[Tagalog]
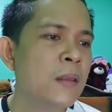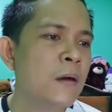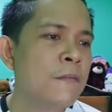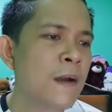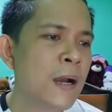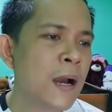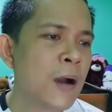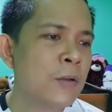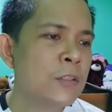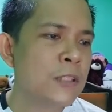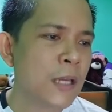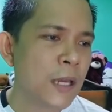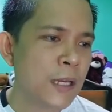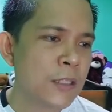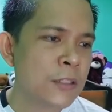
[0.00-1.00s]
of
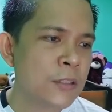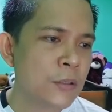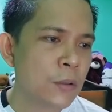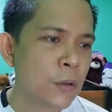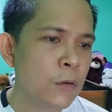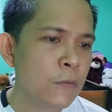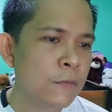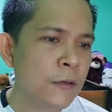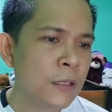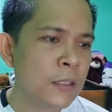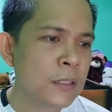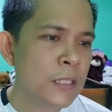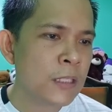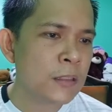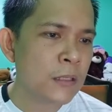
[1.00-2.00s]
accounts age over
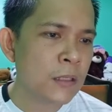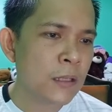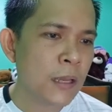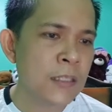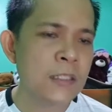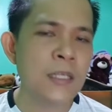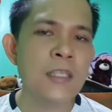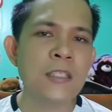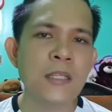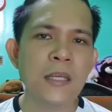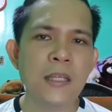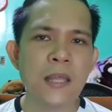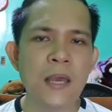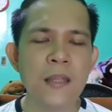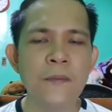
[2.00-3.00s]
60 days is
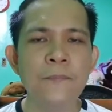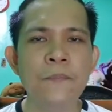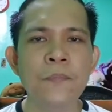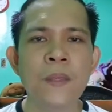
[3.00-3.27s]
needed.